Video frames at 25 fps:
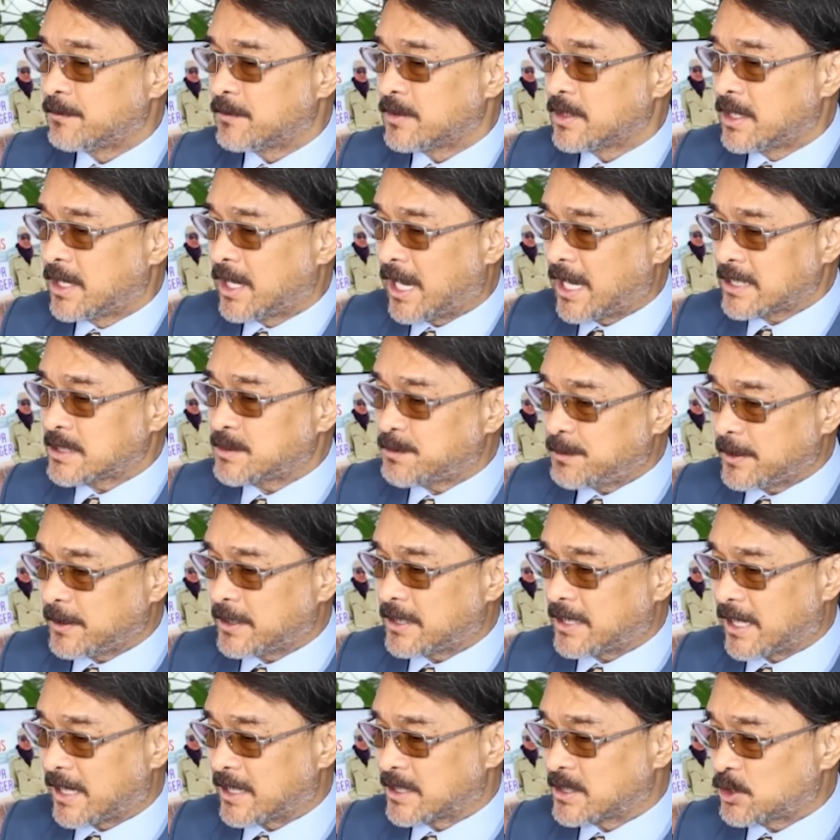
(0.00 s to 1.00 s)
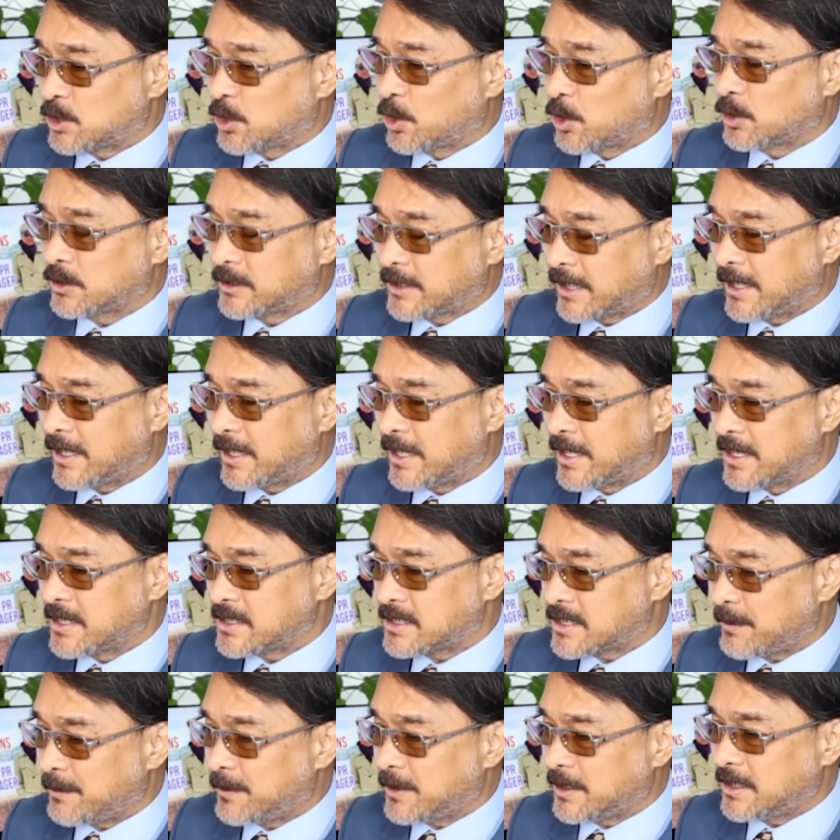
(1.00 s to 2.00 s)
hospitals totaling
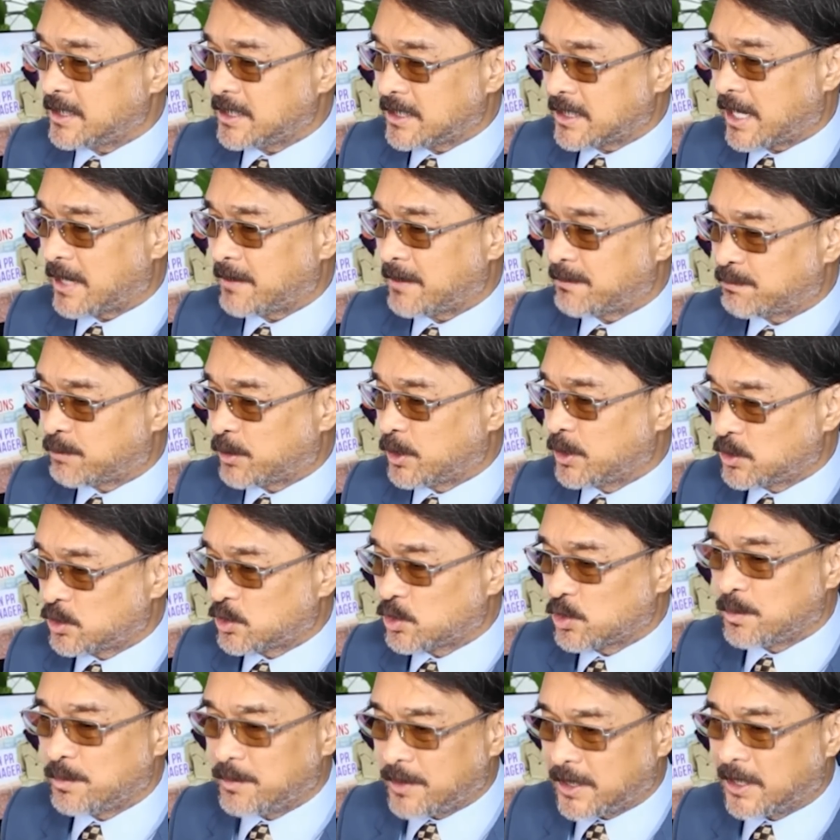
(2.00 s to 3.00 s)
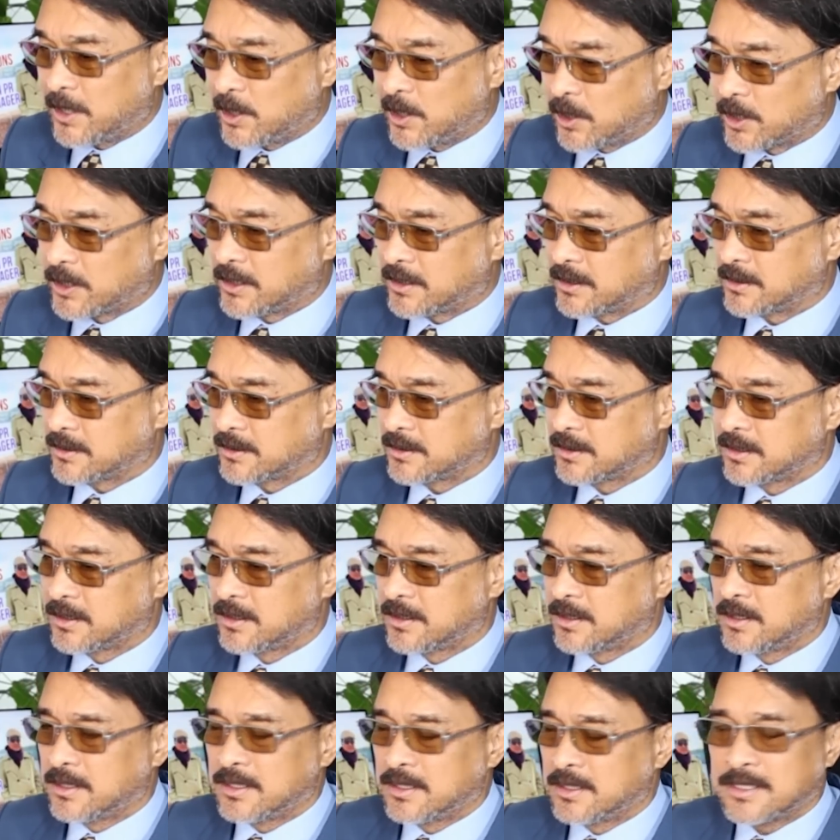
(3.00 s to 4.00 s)
79.2 million.
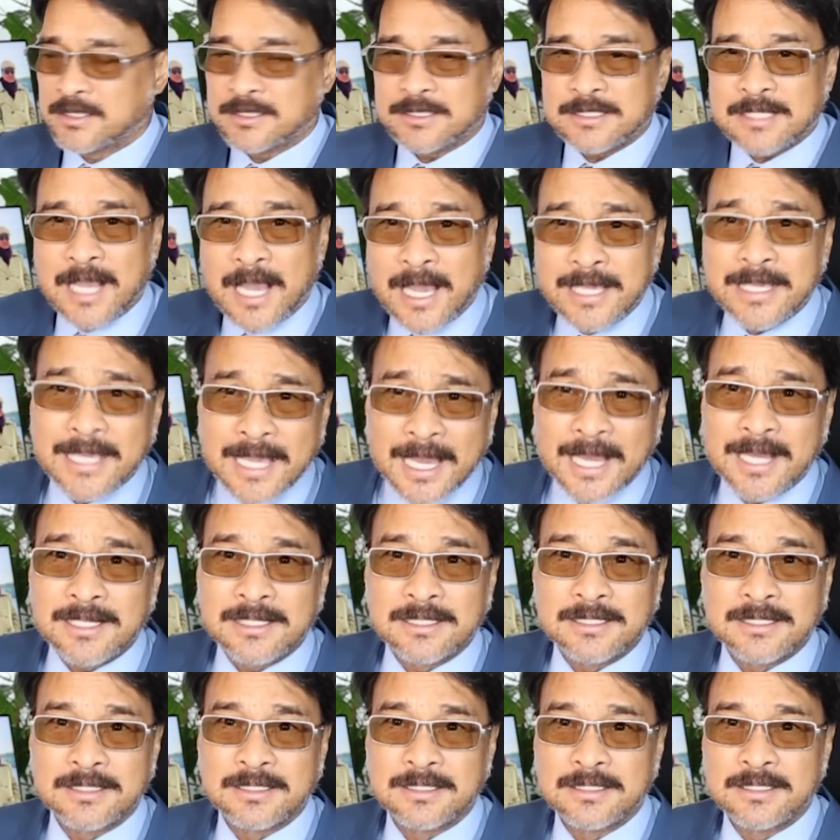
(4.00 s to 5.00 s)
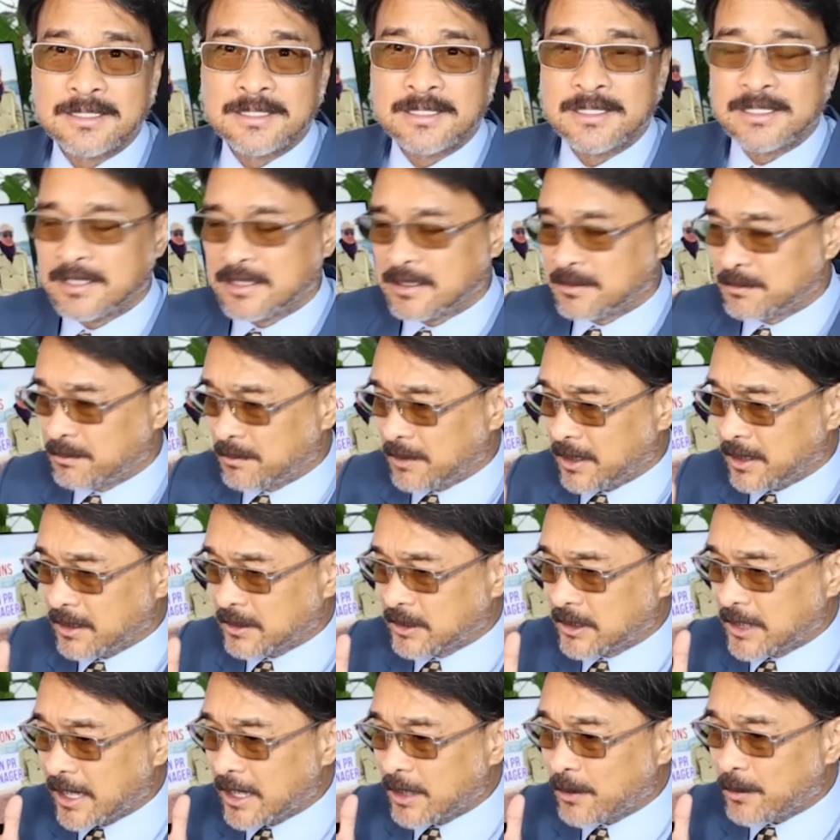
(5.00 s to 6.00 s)
Sayang,
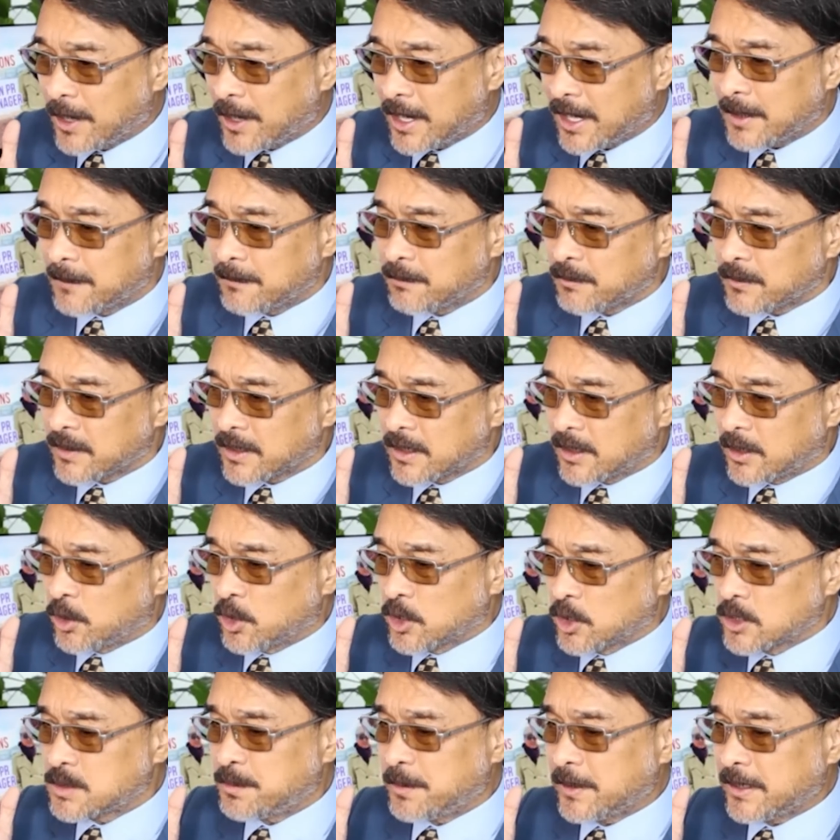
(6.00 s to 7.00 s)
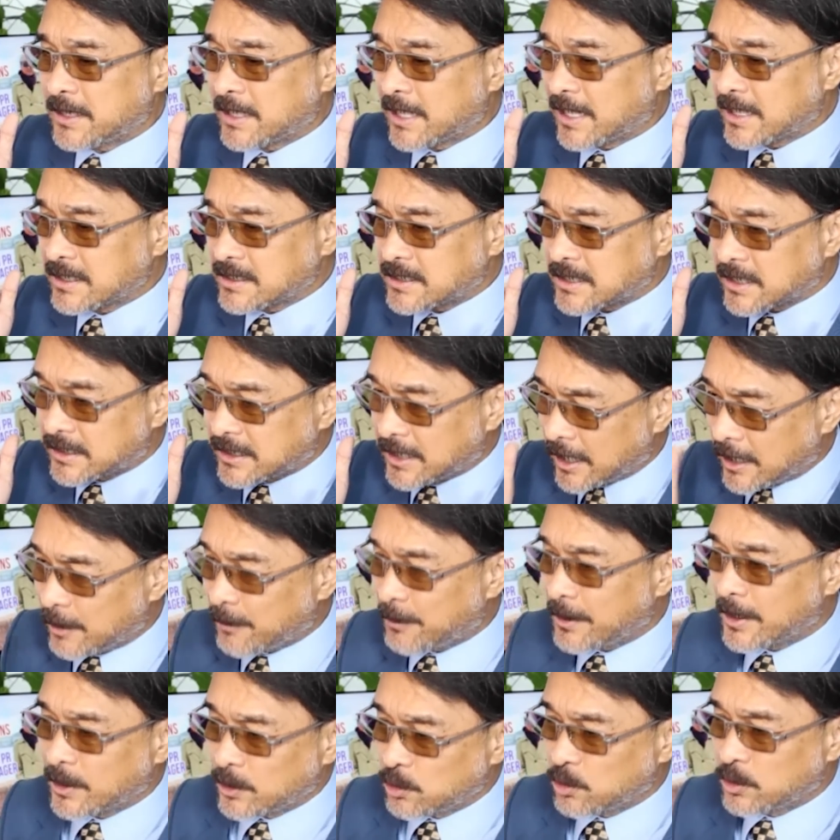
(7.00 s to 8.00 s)
dalawa hospital sa
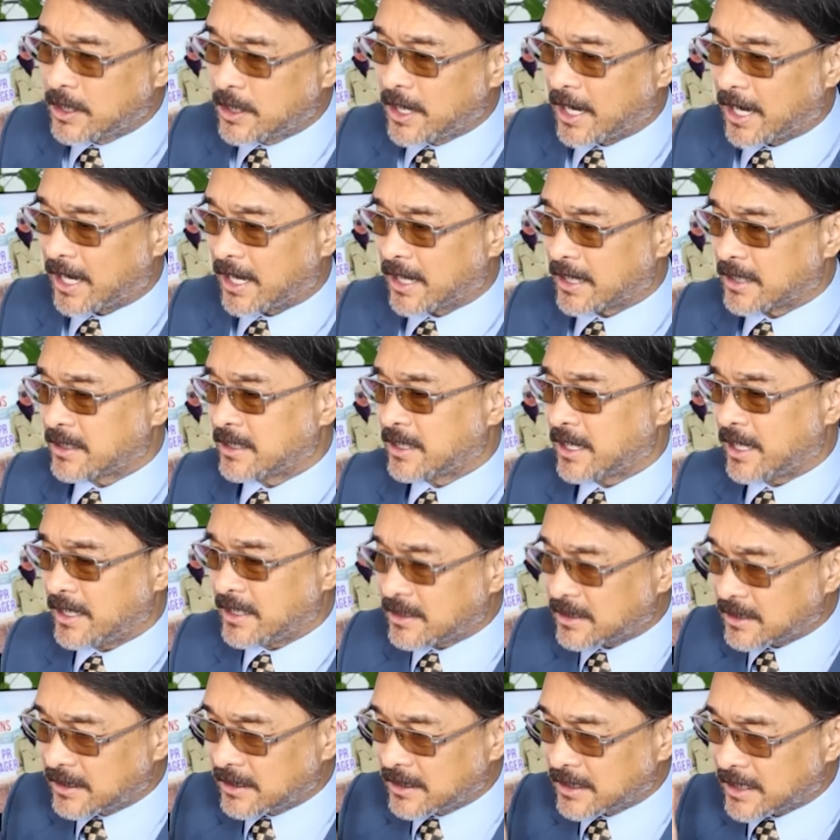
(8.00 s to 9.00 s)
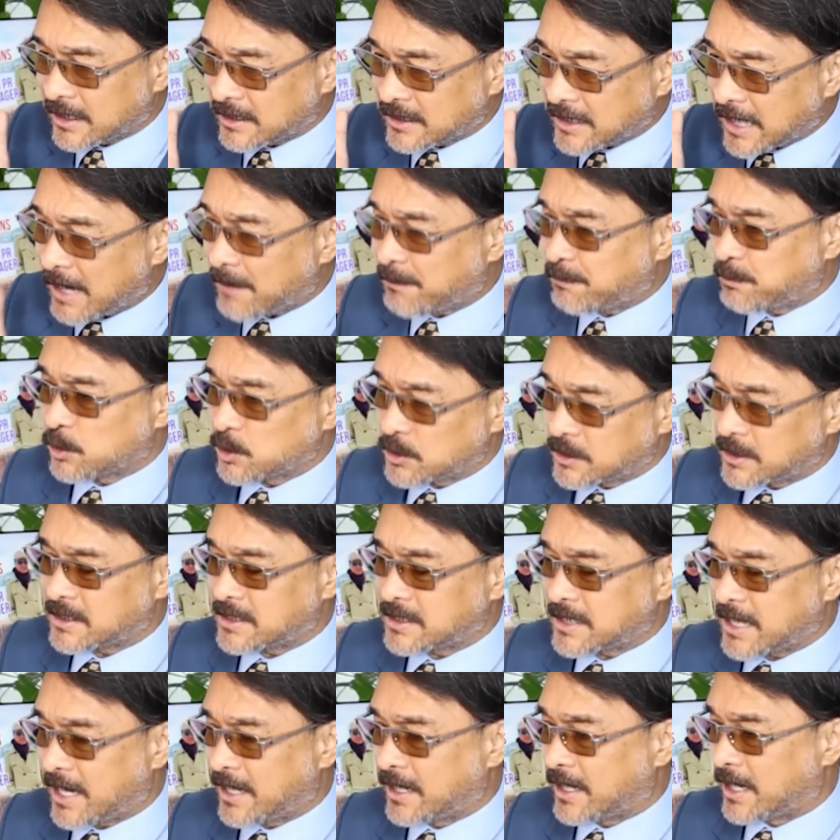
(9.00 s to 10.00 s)
dalawang lugar na natapos na
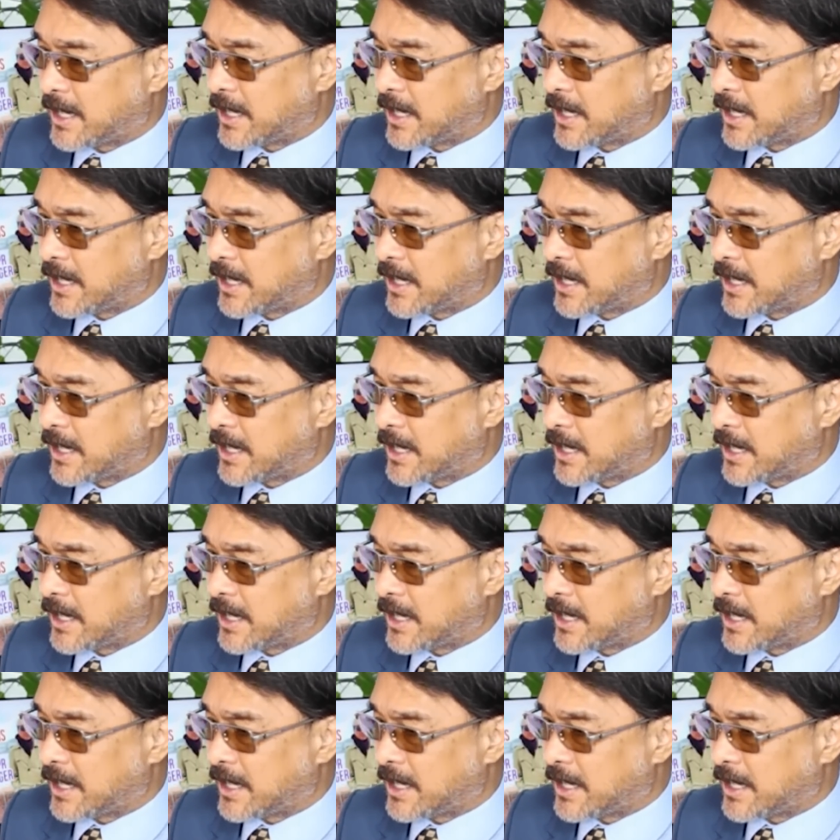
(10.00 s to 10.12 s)
sana